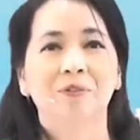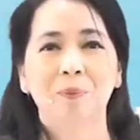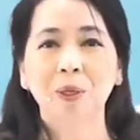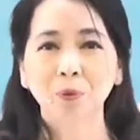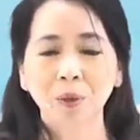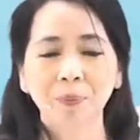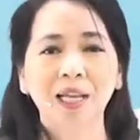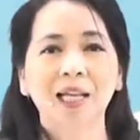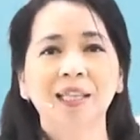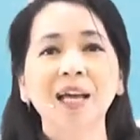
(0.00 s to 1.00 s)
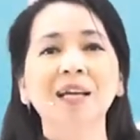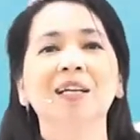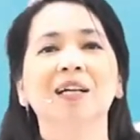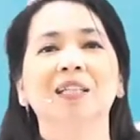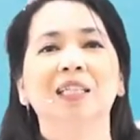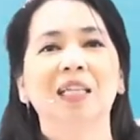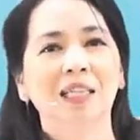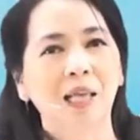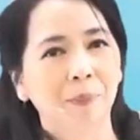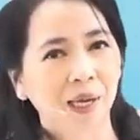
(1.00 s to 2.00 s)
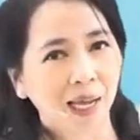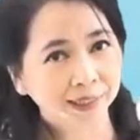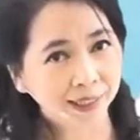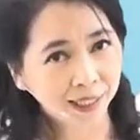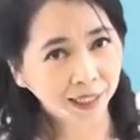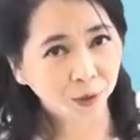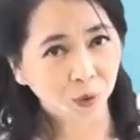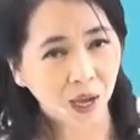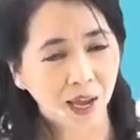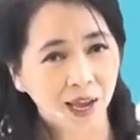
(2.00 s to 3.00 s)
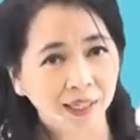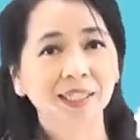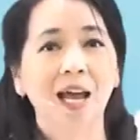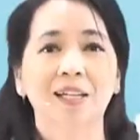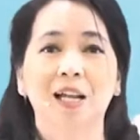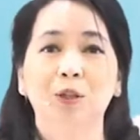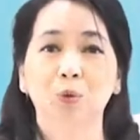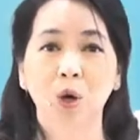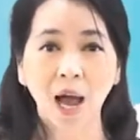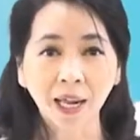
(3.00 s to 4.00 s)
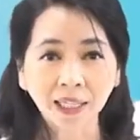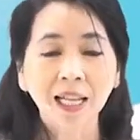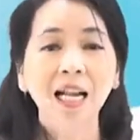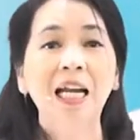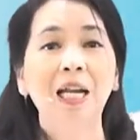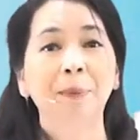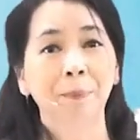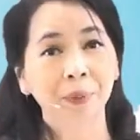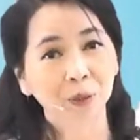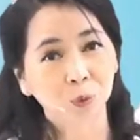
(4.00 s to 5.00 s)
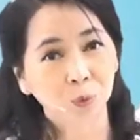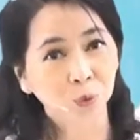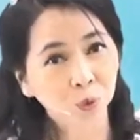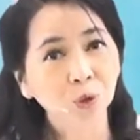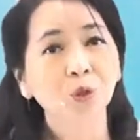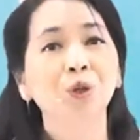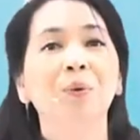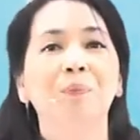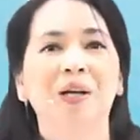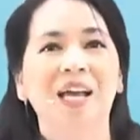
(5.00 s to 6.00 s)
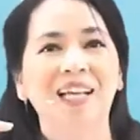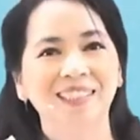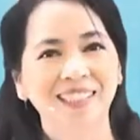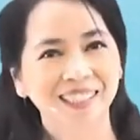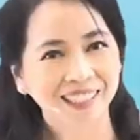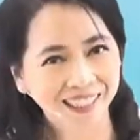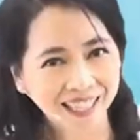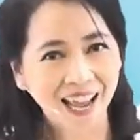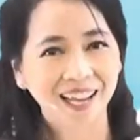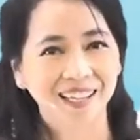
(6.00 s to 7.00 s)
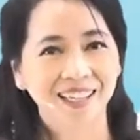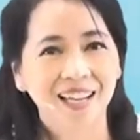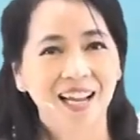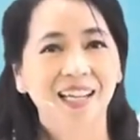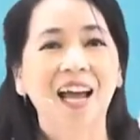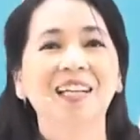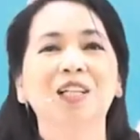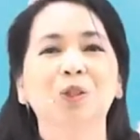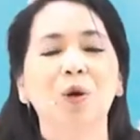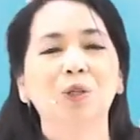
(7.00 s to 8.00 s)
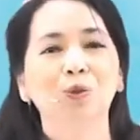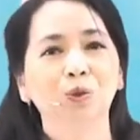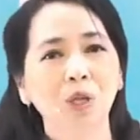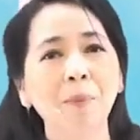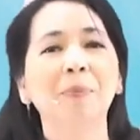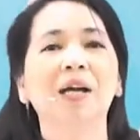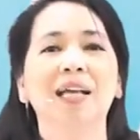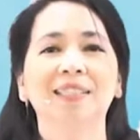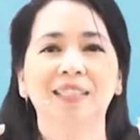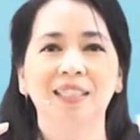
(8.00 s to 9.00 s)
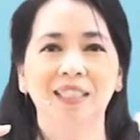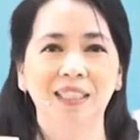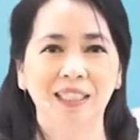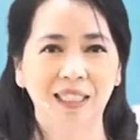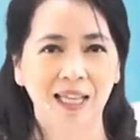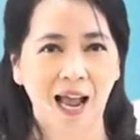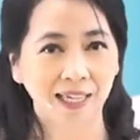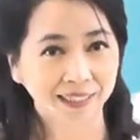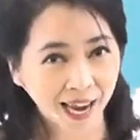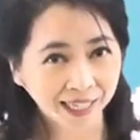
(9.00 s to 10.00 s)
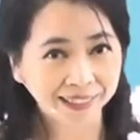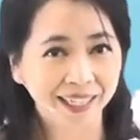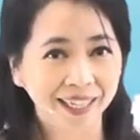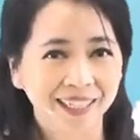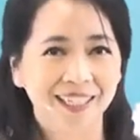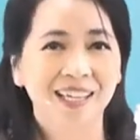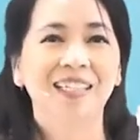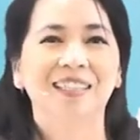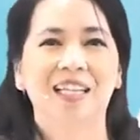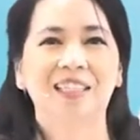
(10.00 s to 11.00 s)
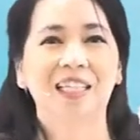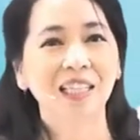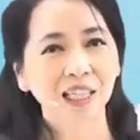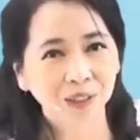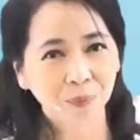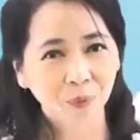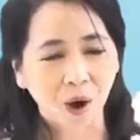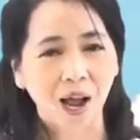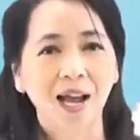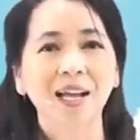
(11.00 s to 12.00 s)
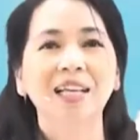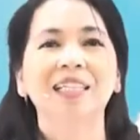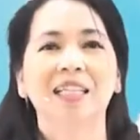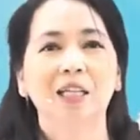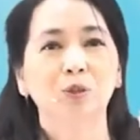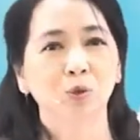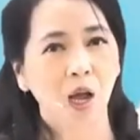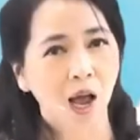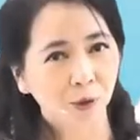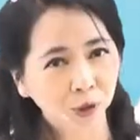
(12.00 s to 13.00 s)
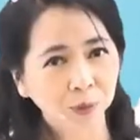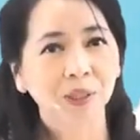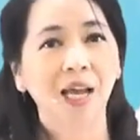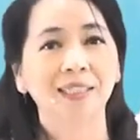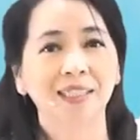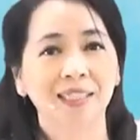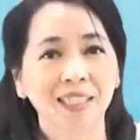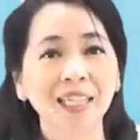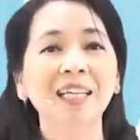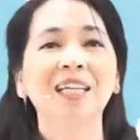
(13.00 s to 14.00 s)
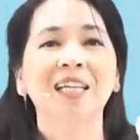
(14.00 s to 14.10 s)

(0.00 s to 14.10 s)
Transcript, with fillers: Firman Tuhan berkata, kita mengasihi Tuhan karena Tuhan lebih dulu mengasihi kita. Karena Tuhan sudah mengasihi adik-adik dan kita semua, kita juga harus mengasihi